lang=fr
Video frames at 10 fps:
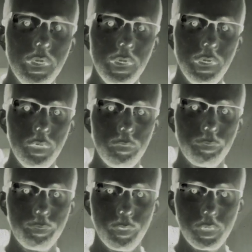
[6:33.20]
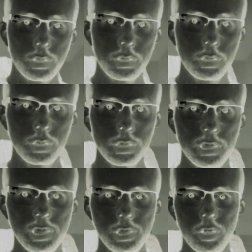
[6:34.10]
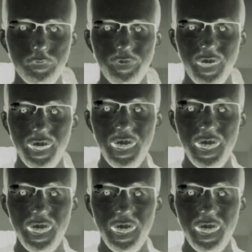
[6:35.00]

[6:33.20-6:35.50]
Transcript: Il y a une porte qui donne vers